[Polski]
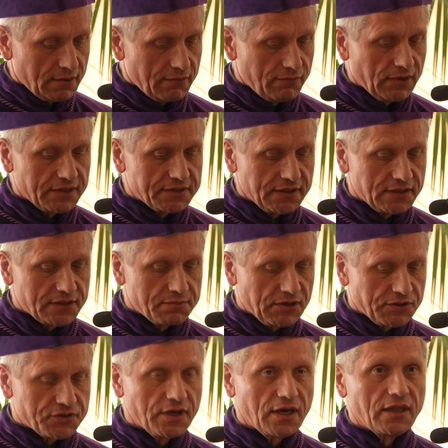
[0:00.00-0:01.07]
Władza jest
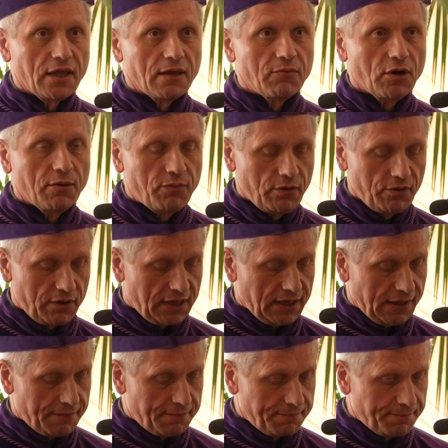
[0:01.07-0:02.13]
maszeniem obojga